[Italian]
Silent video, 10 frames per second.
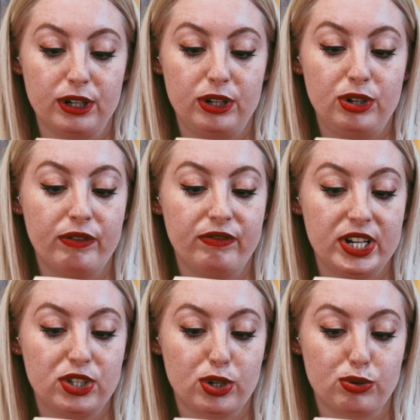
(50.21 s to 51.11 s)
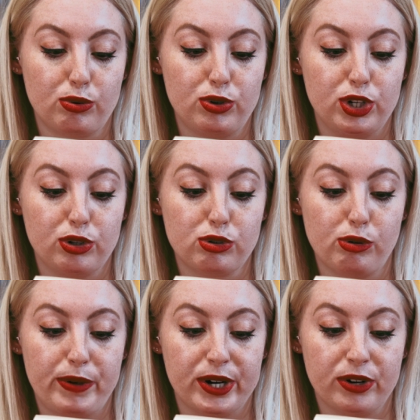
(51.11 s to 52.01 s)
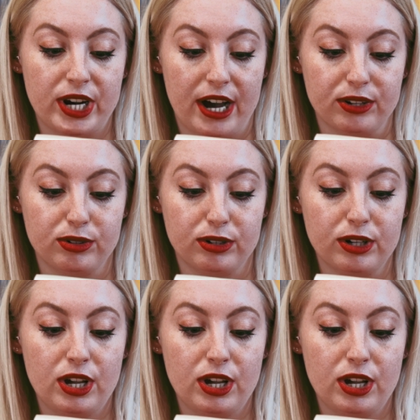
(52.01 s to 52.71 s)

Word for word: Io invece sono uscito sul pergolato,